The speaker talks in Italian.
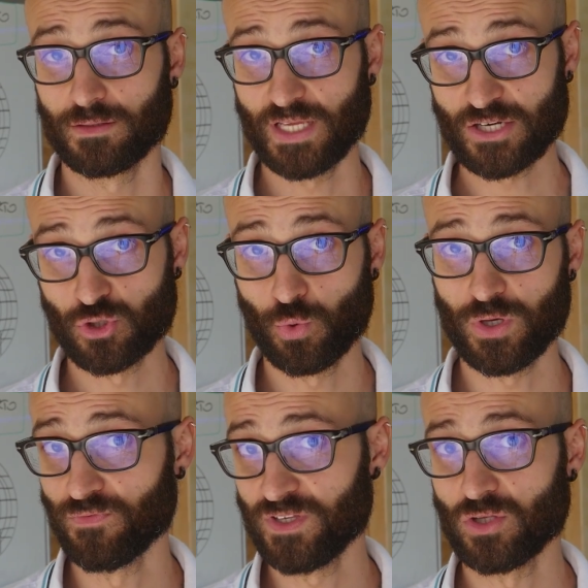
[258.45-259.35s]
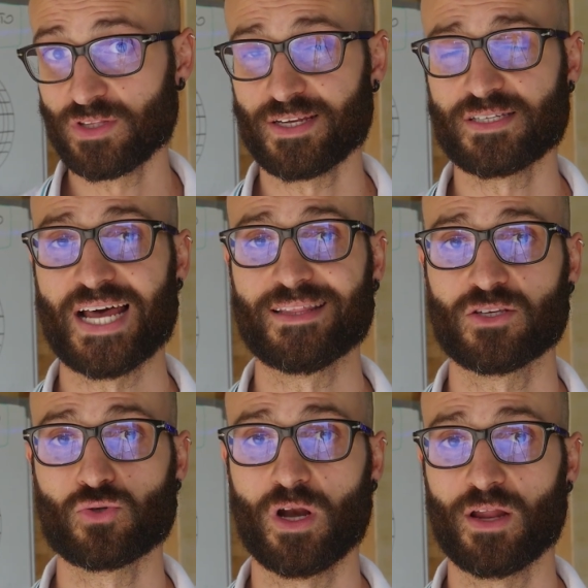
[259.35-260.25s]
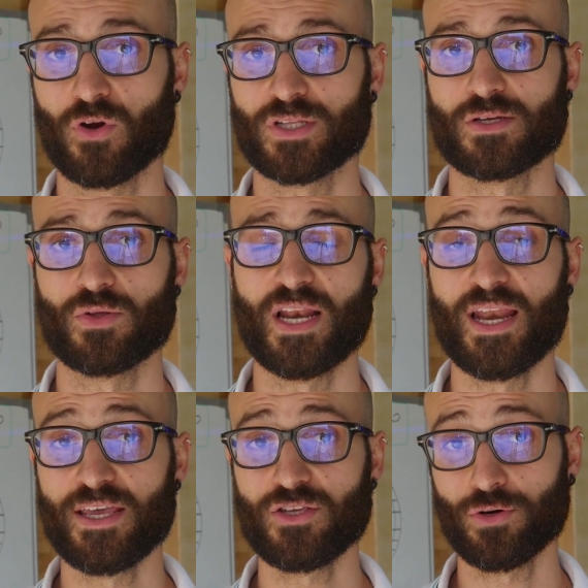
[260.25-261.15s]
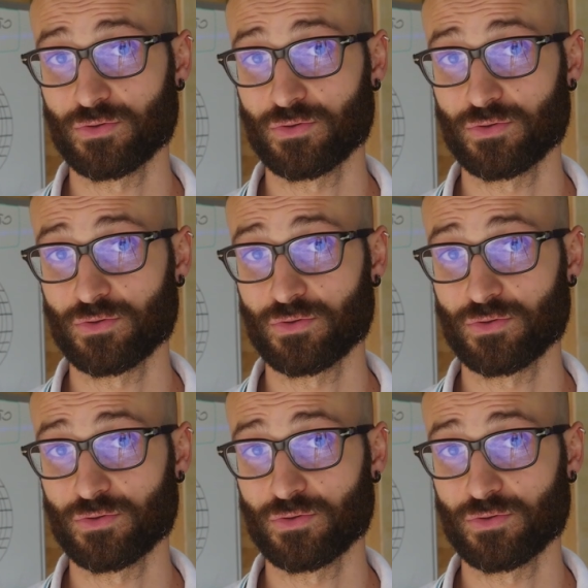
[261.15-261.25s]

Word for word: Ti lascio qui un video interessante sulla lavorazione del legno,